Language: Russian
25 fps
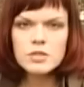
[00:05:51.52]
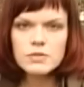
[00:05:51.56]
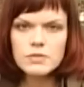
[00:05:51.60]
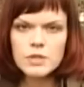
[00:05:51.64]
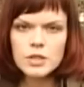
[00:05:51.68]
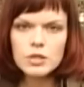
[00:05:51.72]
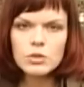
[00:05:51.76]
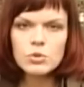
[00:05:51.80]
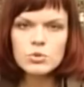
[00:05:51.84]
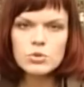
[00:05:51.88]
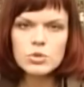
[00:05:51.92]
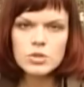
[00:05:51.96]

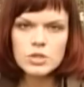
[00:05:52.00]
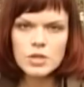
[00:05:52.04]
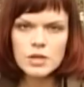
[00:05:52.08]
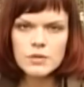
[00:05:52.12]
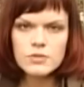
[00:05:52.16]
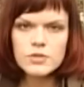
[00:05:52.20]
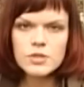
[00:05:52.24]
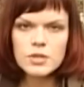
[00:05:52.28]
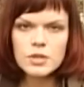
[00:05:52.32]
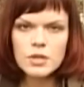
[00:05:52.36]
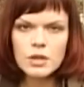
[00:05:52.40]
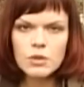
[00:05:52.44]
сверху
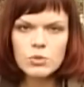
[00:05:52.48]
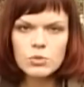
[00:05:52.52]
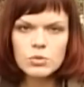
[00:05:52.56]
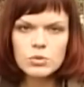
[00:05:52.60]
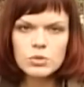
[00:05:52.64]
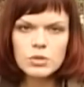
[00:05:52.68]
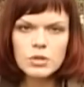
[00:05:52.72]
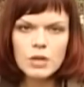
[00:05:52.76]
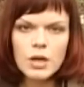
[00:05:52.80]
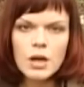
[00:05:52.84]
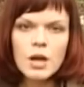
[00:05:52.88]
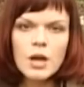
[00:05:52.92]
ставьте
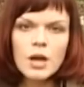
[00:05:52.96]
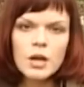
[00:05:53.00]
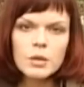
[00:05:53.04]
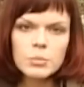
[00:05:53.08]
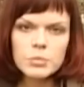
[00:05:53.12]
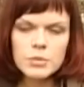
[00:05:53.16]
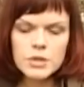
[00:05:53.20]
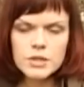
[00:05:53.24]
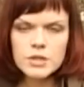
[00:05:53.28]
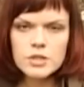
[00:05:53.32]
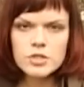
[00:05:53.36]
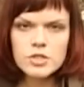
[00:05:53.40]
какую-то
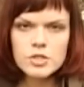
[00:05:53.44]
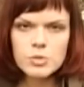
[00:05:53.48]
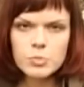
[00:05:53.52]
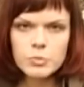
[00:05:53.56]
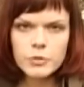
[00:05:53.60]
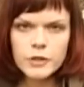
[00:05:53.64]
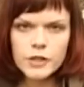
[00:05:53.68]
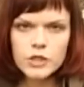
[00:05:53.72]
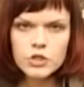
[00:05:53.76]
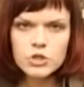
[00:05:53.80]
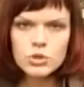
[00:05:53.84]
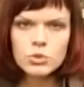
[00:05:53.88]

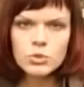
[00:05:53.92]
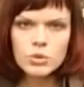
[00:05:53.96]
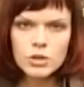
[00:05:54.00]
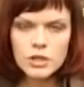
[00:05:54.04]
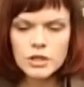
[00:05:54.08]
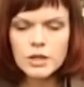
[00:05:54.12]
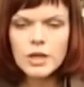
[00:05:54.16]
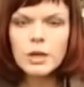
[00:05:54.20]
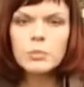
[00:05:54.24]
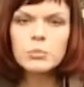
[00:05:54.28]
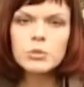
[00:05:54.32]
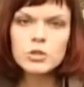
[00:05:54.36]
мини-тепличку
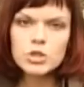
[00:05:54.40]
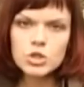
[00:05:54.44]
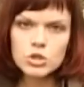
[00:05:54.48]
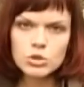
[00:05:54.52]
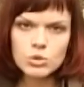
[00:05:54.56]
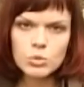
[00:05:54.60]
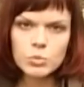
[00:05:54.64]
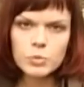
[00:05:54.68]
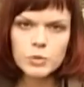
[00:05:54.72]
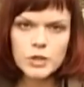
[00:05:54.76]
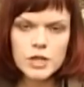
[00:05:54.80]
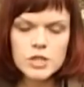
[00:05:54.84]
или
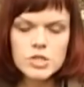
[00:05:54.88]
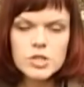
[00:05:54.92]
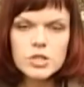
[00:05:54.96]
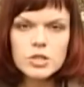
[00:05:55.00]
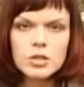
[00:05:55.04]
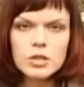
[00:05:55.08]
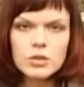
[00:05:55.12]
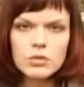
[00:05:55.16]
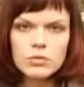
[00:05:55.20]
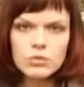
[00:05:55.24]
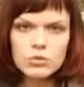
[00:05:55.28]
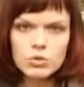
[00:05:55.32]
обычную
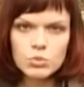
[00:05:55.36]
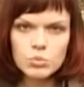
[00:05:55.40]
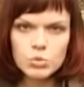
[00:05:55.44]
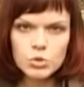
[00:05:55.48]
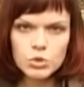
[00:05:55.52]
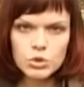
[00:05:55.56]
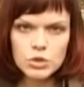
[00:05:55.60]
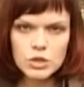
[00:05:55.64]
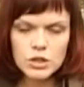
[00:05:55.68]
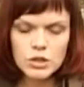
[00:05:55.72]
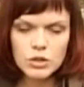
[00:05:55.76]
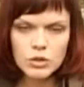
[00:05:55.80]
пластиковую
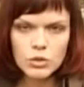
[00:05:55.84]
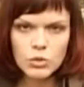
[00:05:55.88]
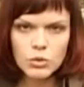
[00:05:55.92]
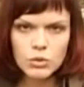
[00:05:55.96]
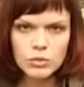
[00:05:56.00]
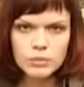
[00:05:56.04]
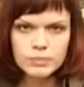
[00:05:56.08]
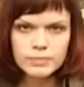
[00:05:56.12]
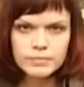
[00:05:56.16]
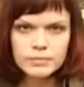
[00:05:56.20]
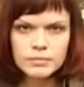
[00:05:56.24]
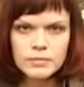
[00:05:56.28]

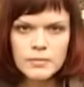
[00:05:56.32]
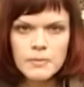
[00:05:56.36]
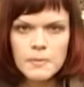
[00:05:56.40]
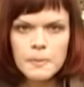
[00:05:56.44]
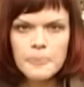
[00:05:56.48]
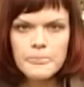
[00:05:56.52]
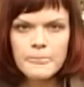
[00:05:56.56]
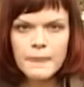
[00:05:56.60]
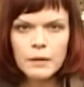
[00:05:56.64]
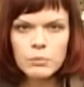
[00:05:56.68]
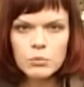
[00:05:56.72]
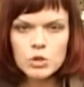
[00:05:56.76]
бутылку.
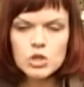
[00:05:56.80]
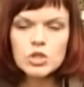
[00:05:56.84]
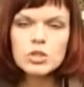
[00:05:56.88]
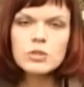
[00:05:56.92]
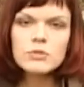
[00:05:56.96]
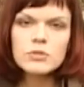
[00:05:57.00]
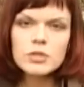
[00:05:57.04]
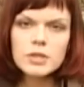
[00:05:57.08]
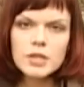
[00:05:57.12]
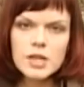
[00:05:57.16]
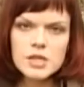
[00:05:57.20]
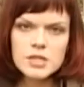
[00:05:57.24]

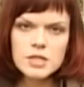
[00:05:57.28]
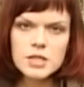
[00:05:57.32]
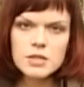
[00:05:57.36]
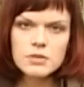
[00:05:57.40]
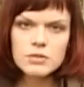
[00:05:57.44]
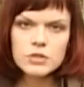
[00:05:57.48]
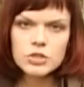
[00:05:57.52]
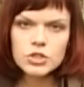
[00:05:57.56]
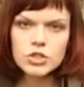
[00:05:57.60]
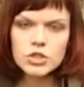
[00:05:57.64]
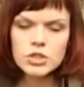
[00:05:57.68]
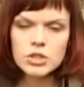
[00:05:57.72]
Можно
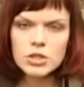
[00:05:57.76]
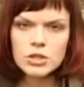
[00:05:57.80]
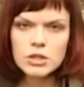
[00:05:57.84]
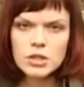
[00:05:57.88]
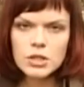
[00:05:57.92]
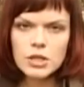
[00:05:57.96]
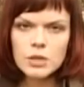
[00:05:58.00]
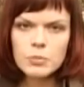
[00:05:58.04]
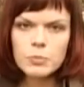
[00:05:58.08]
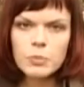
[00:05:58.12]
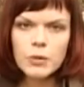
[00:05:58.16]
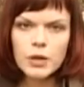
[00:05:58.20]
вытаскивать
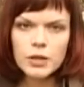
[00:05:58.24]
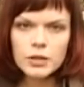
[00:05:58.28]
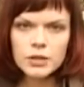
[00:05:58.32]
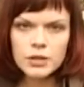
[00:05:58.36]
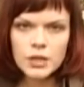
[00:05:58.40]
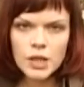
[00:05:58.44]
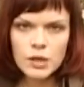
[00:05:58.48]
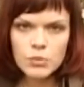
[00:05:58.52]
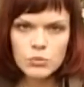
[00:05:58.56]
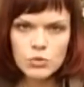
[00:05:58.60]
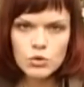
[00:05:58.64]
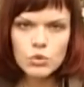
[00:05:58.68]
черенки по
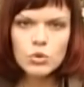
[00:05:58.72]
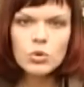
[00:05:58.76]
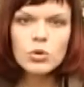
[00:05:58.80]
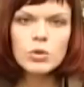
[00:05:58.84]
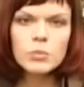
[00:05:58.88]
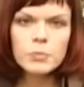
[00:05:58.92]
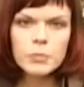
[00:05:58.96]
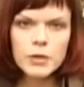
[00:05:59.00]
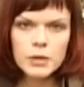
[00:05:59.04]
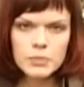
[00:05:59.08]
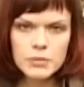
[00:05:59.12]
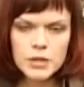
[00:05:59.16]
одному,
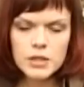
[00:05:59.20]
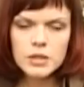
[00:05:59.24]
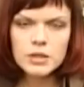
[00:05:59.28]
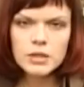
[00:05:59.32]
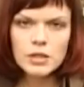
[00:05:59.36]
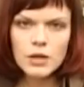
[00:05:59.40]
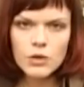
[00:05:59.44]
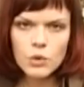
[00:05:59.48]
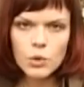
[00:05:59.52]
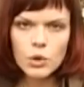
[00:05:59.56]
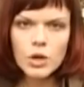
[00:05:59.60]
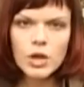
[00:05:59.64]
по мере
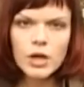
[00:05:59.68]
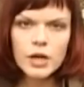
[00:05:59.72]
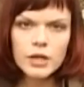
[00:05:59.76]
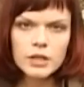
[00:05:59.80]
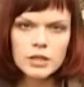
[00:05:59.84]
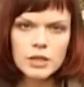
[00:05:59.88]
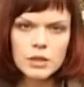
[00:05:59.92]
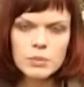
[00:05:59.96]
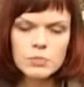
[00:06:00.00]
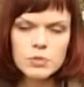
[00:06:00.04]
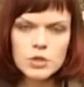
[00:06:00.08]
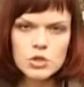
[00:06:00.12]
того, как
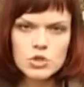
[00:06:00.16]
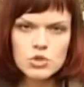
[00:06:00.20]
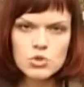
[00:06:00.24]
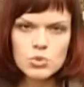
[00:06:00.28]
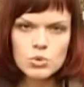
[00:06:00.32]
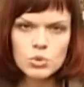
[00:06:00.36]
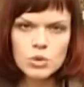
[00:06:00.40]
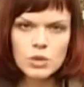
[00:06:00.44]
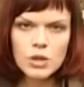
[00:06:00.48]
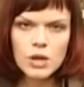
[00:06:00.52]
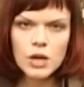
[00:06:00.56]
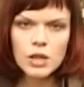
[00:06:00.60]
они
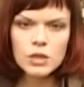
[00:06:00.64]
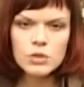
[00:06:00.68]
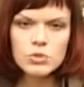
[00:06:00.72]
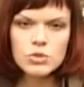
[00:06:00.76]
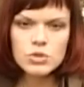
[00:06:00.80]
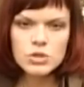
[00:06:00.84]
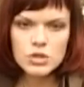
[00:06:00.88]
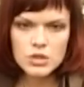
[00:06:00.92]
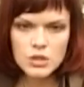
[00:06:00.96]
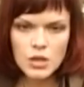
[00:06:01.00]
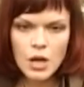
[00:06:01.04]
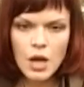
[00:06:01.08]
образуют
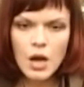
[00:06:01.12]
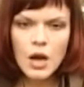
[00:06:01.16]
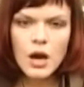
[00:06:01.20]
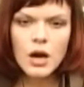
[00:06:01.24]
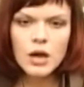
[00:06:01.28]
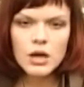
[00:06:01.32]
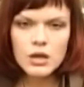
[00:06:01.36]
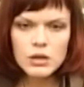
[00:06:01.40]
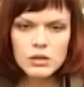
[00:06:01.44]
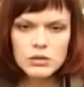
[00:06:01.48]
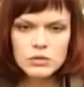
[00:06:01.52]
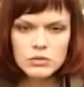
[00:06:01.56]
калус, и
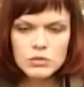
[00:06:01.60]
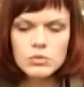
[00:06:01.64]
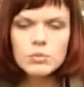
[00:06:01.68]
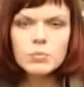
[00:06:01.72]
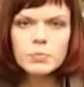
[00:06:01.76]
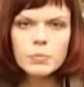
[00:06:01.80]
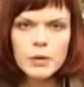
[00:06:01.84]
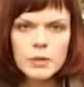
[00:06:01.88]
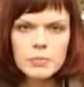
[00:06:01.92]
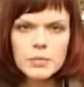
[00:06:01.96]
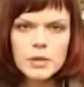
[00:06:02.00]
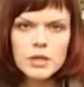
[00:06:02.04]
ну,
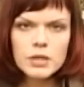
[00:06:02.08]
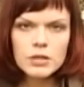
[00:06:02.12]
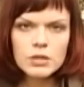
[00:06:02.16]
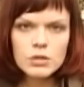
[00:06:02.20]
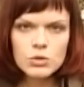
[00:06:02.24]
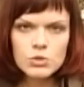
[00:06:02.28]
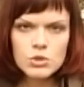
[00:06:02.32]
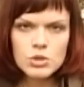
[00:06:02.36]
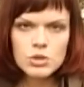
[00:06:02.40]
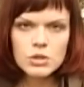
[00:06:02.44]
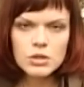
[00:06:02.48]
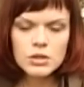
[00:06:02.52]
по мере
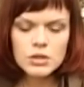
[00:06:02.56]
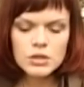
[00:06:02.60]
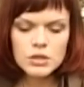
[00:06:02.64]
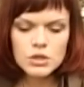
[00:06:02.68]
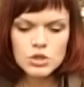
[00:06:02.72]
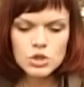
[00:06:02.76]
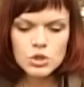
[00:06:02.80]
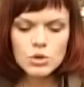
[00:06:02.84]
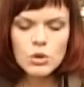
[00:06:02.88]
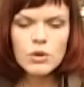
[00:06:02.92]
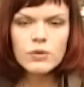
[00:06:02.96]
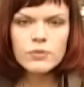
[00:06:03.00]
роста
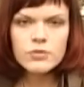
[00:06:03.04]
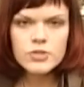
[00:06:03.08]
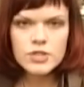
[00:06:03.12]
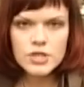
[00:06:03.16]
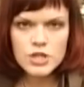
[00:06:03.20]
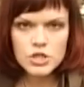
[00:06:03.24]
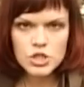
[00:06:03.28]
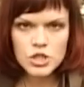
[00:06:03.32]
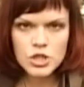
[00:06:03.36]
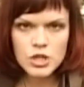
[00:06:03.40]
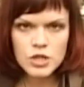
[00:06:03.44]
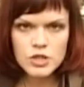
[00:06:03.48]
корешков
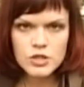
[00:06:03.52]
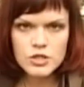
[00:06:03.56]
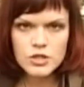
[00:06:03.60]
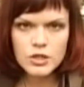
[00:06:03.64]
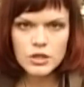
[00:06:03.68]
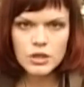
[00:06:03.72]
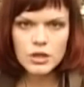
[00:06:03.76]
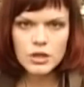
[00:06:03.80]
сажать